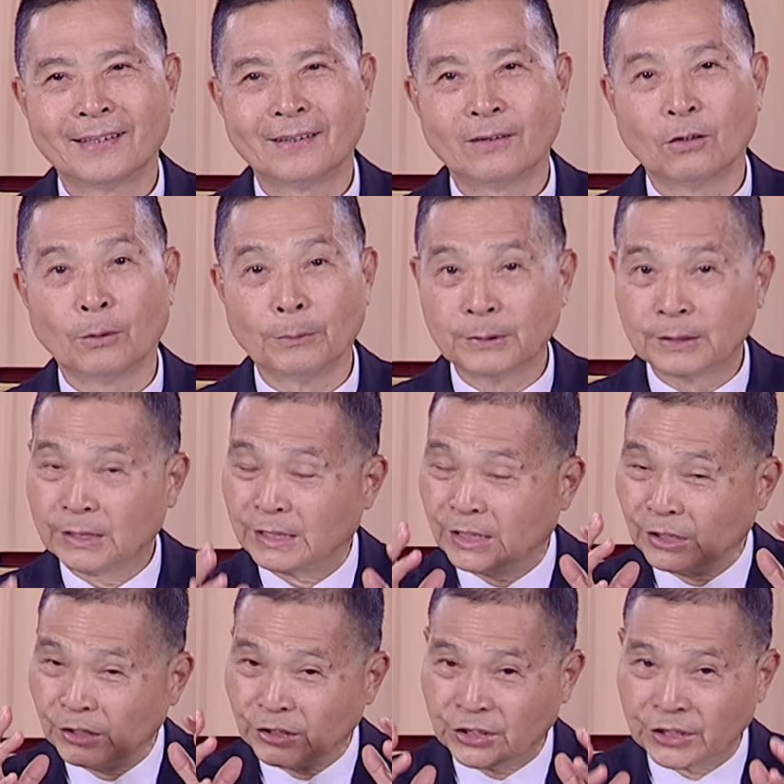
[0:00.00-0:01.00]
我们
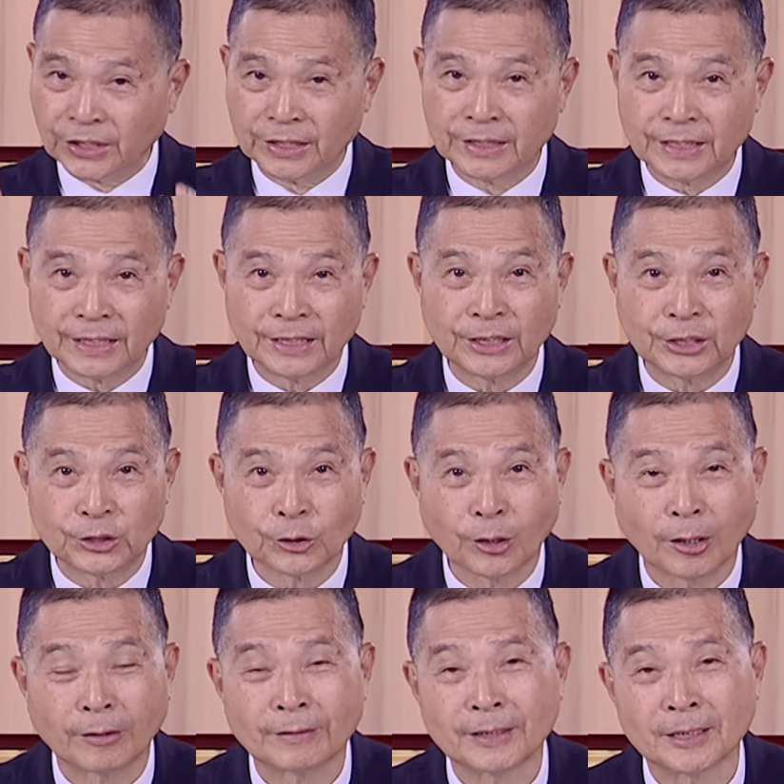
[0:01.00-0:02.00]
尽心尽力就
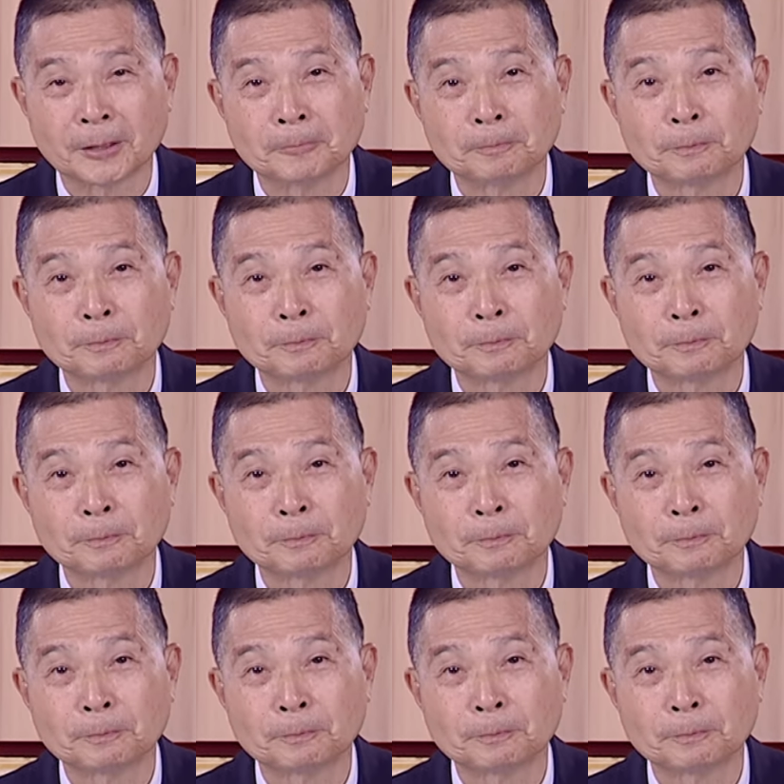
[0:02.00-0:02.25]
好了，